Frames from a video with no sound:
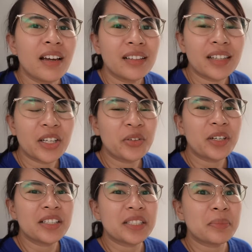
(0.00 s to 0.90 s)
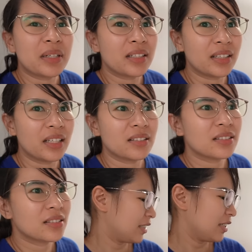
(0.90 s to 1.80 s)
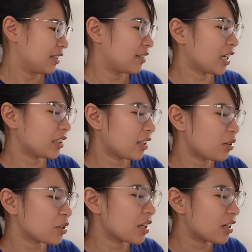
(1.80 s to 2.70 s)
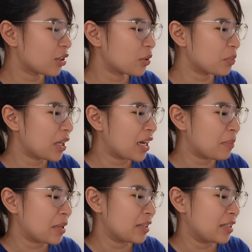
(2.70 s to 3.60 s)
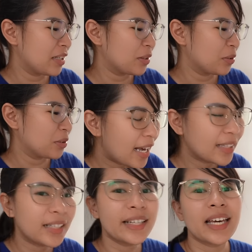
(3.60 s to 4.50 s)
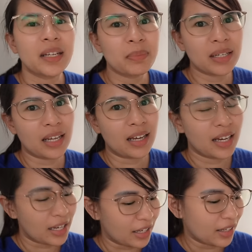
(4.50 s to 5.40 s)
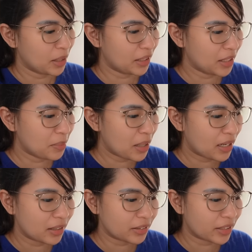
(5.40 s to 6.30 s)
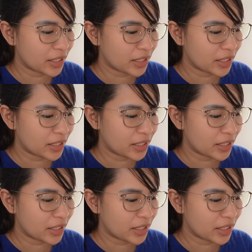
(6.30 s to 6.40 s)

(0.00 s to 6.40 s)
Dahil tayo ay isang marites, nakita ko sa group namin dito, ang nangyari pala ay may tinamaang